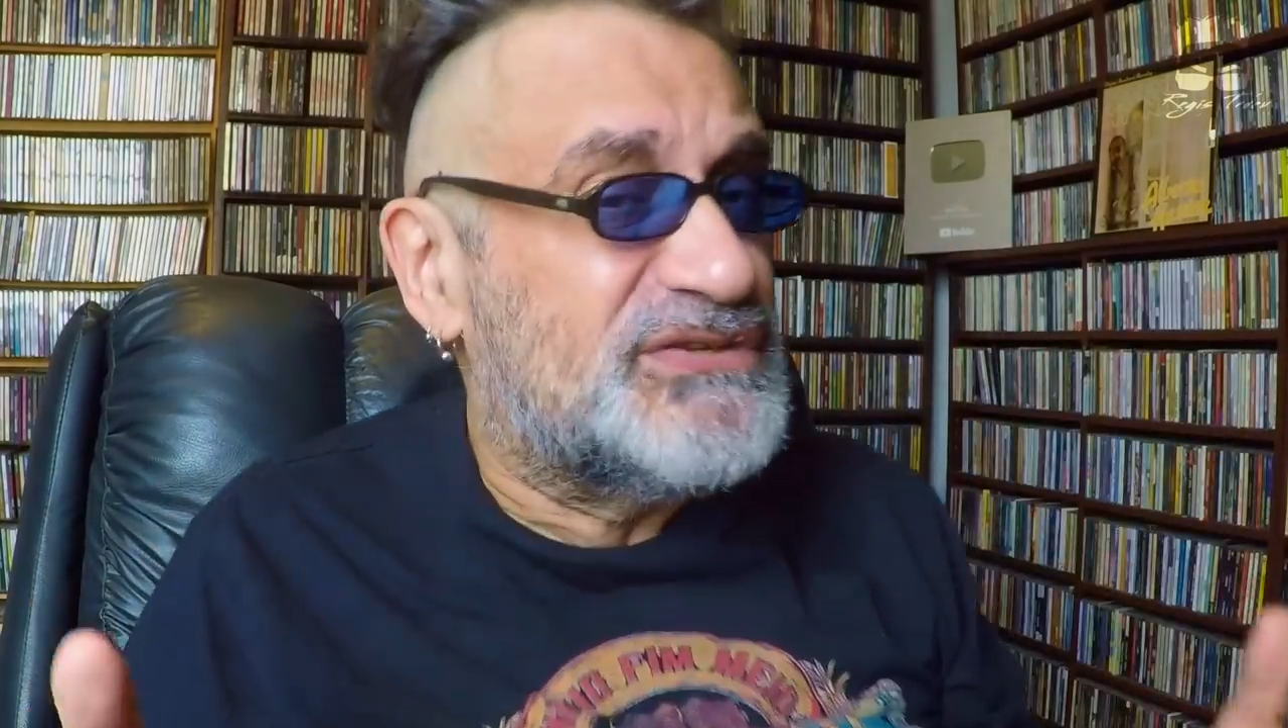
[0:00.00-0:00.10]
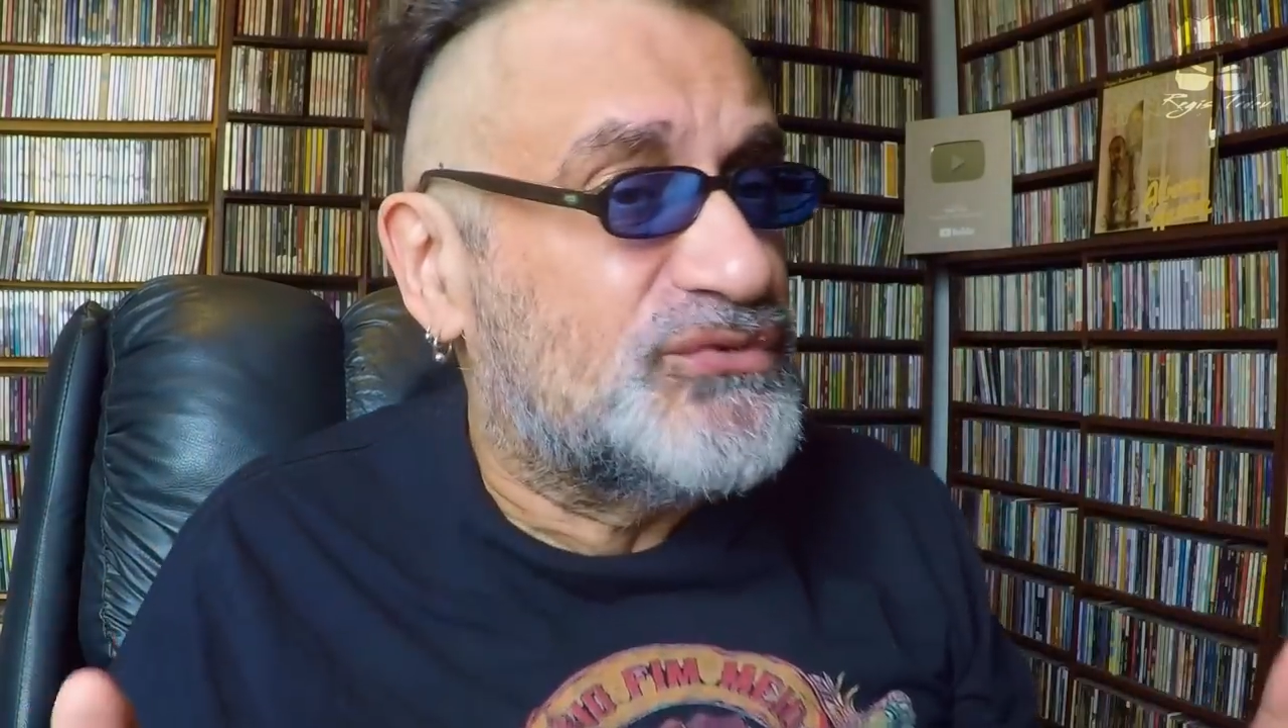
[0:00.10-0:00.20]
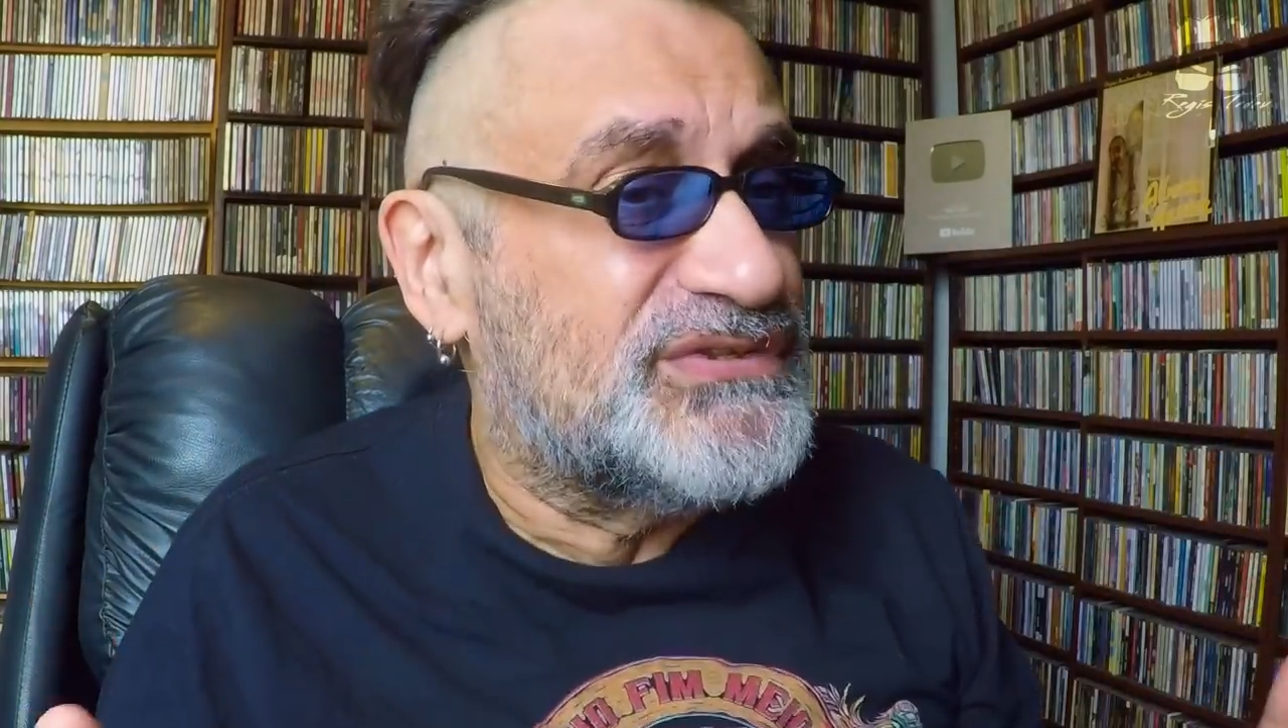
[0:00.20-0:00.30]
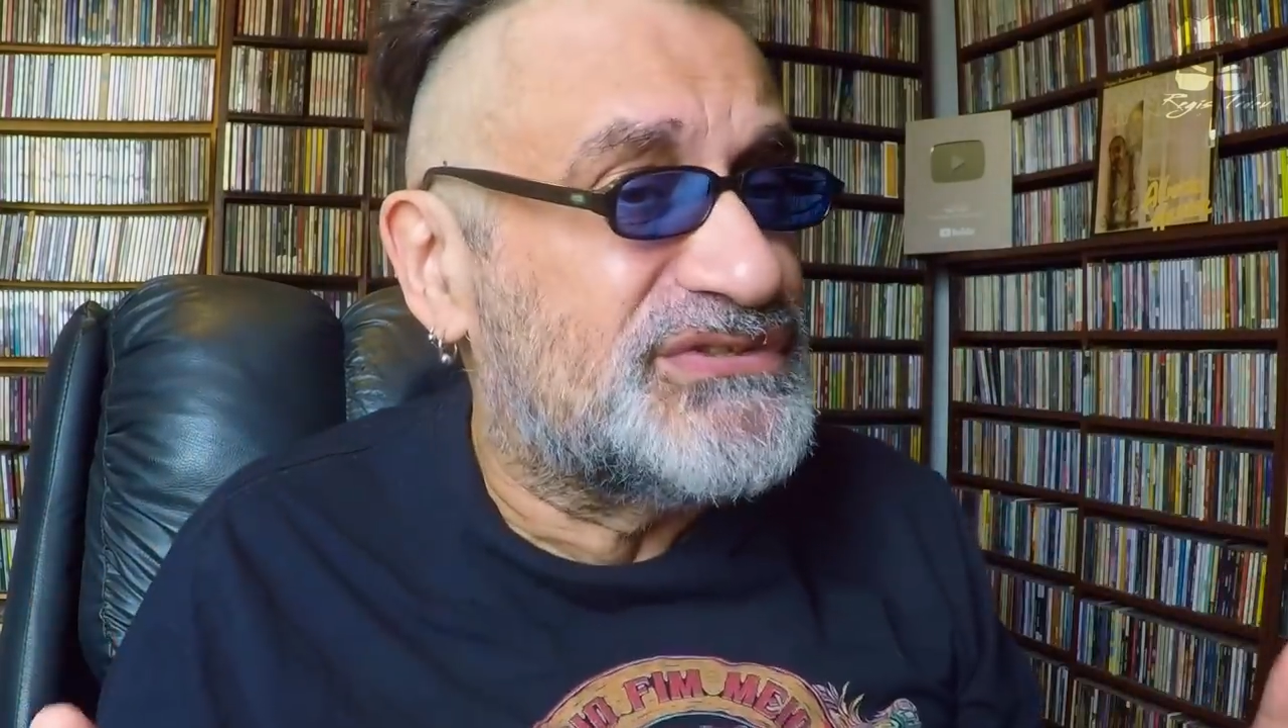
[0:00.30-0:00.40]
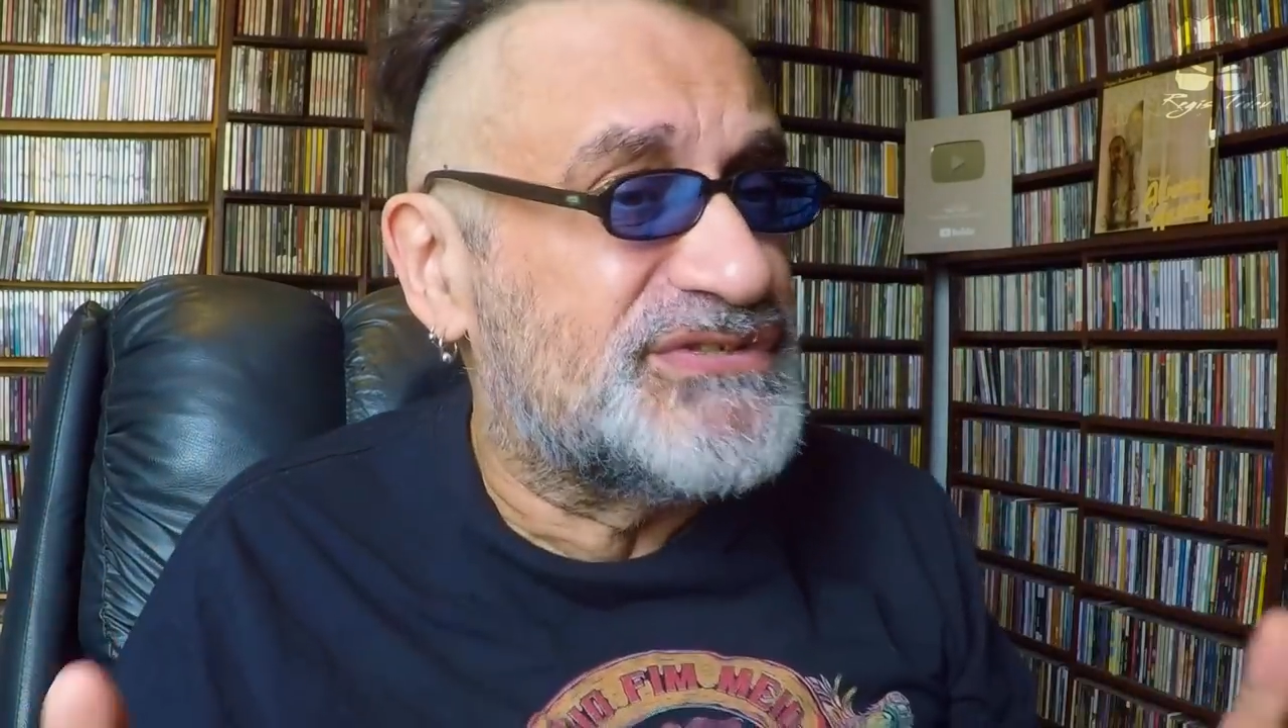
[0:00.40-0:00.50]

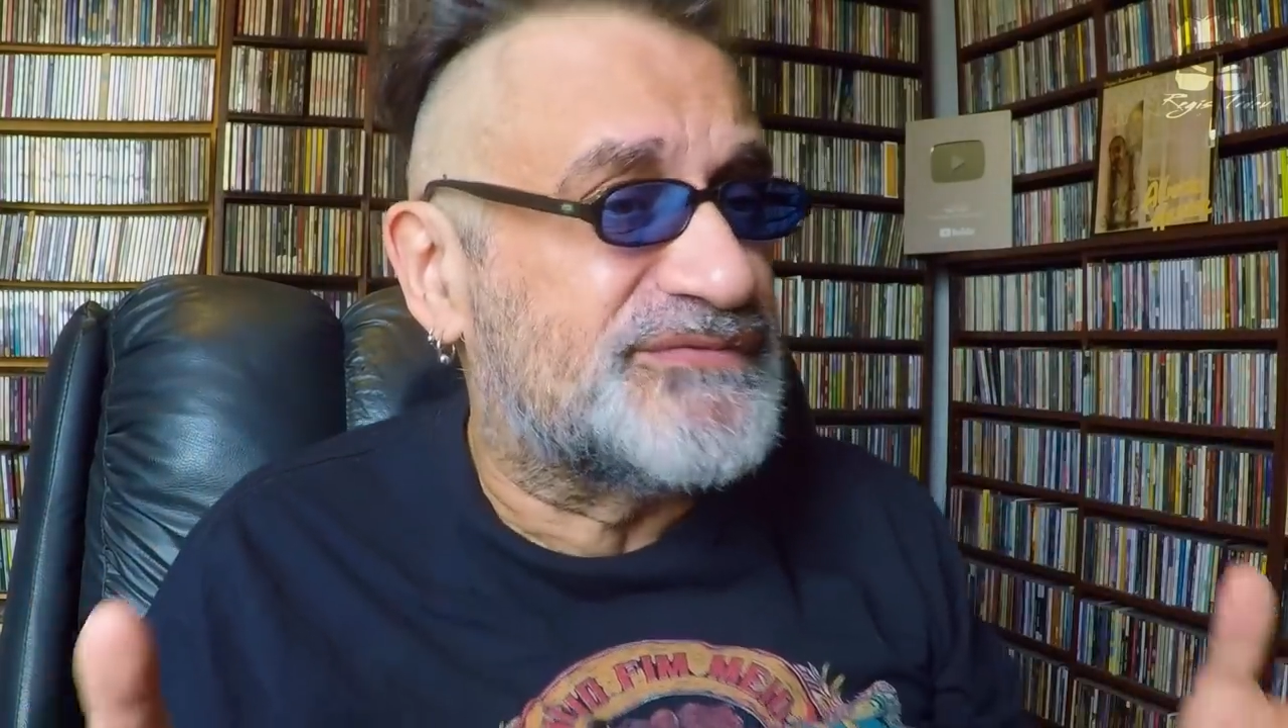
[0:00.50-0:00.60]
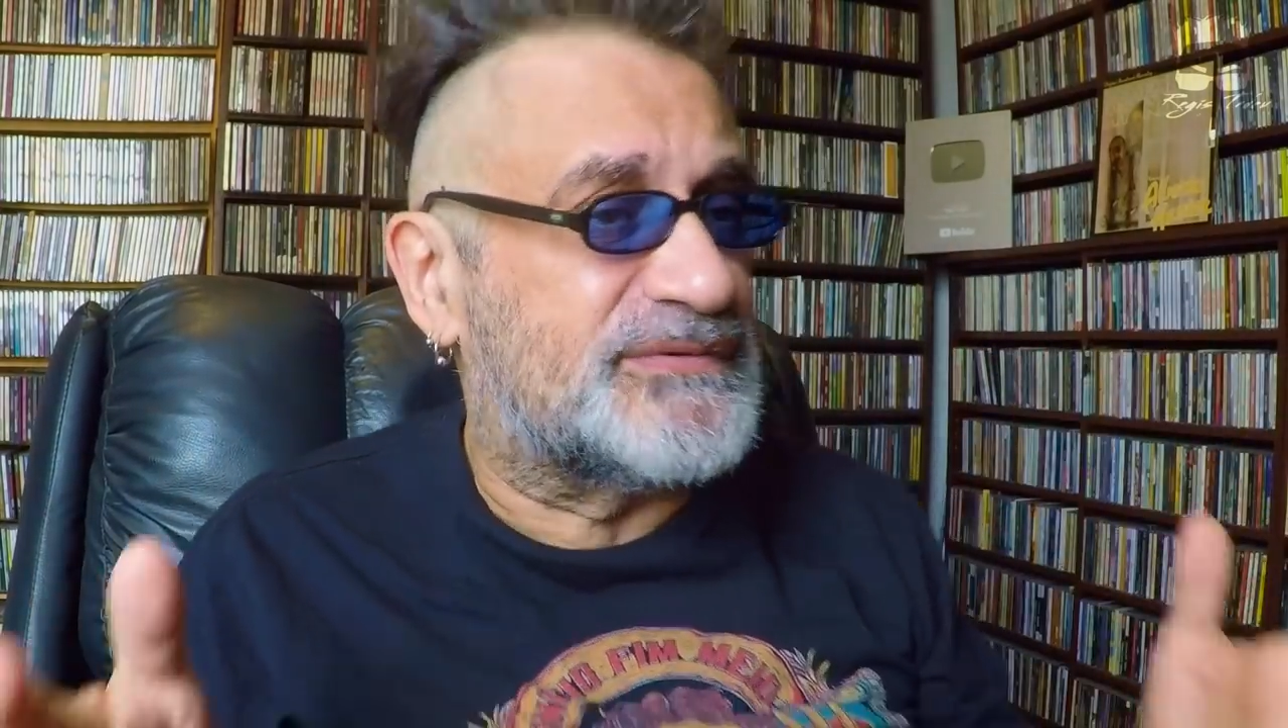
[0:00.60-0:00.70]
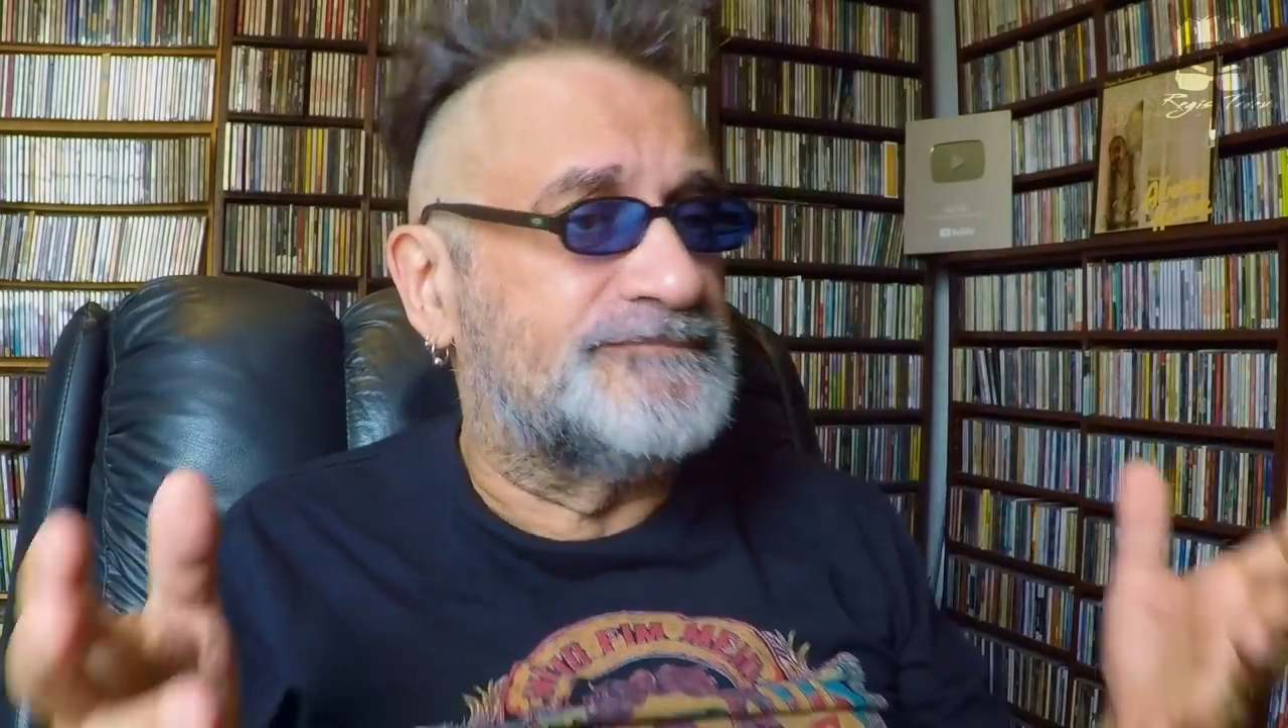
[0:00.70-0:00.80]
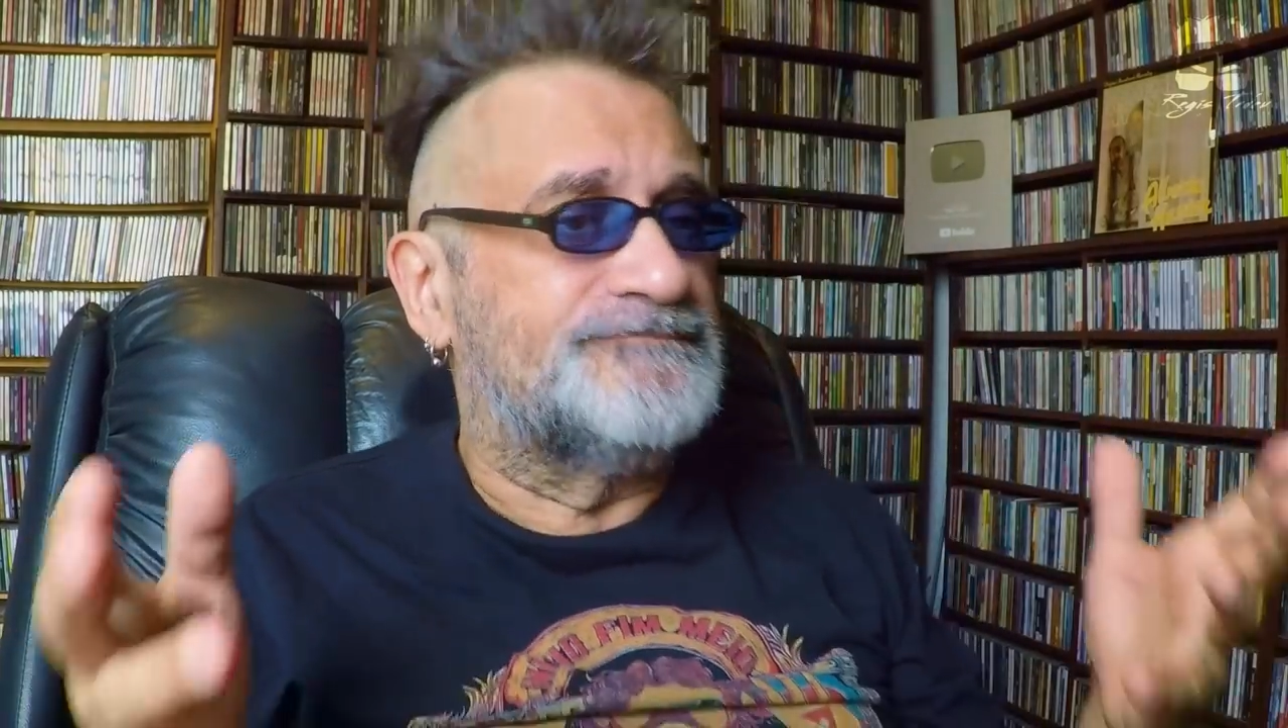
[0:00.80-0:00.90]
intuitiva.